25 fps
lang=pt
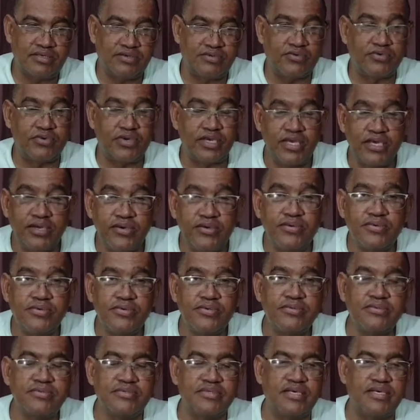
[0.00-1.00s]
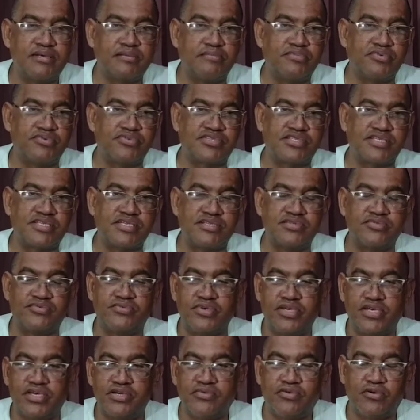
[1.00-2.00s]
o eu, né, buscando
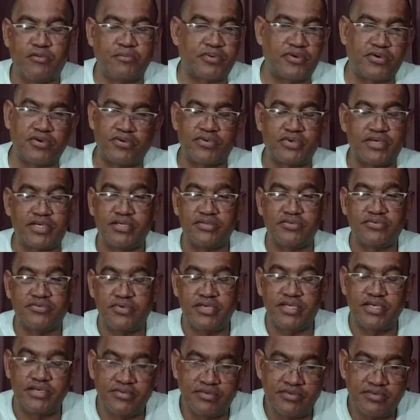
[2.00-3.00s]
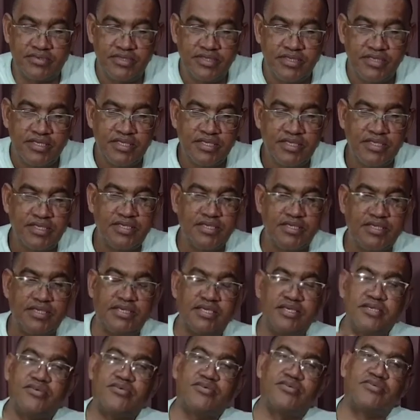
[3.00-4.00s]
o eu ou procurando o eu,
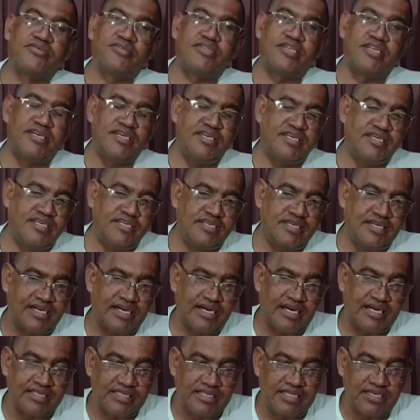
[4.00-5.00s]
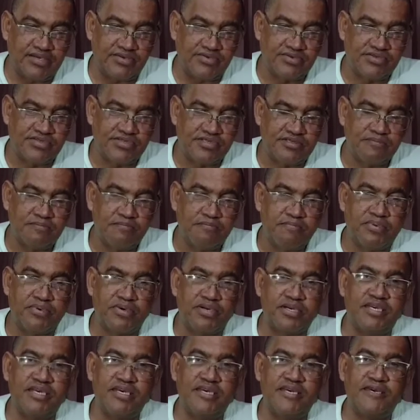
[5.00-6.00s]
encontrei a Deus
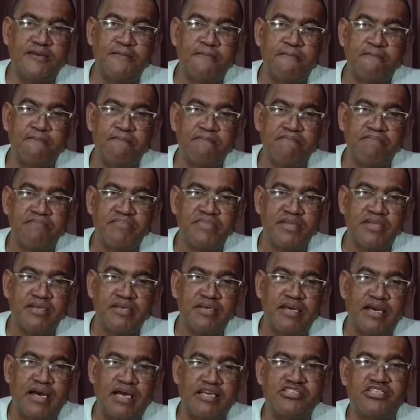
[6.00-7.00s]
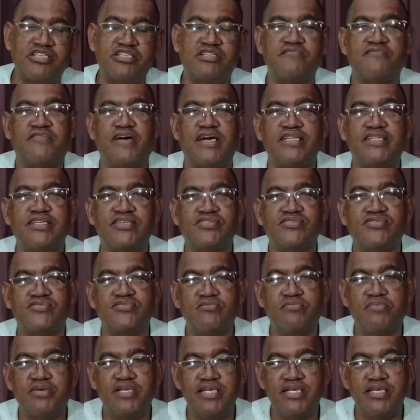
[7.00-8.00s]
porque a gente vai
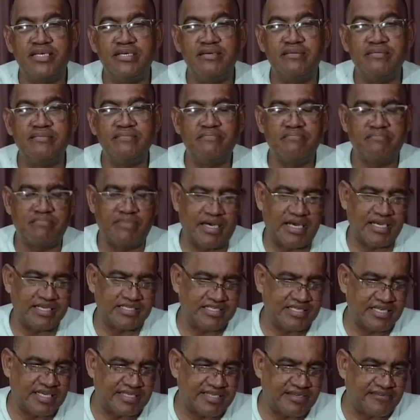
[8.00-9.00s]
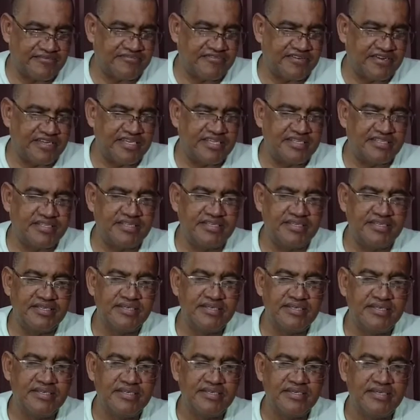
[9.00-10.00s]
descobrir mais lá na frente.
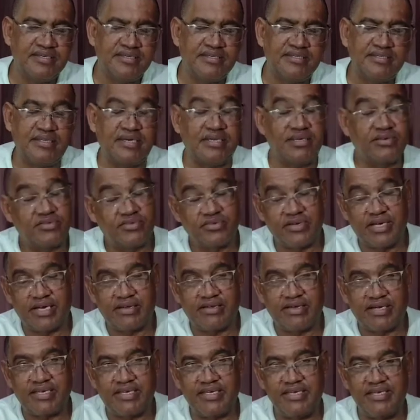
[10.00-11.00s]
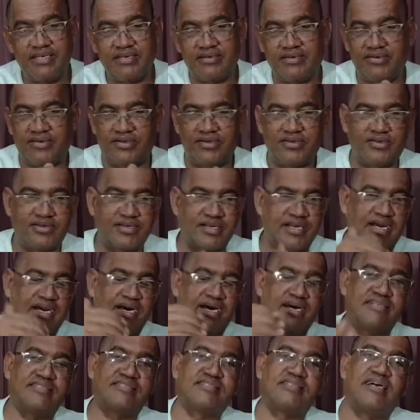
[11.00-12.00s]
Né? Eu não quero aqui
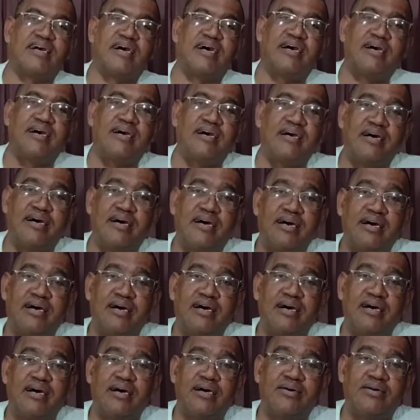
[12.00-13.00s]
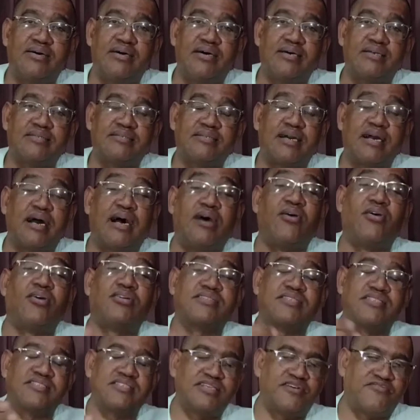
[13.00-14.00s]
colocar as, a, a, a, as
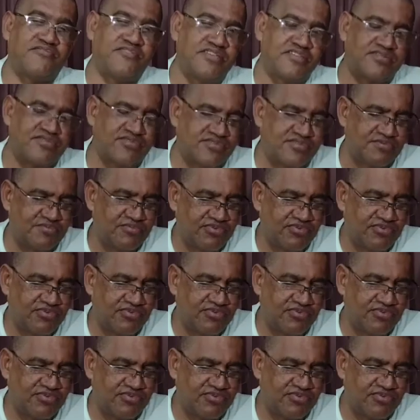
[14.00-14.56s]
carroças na frente dos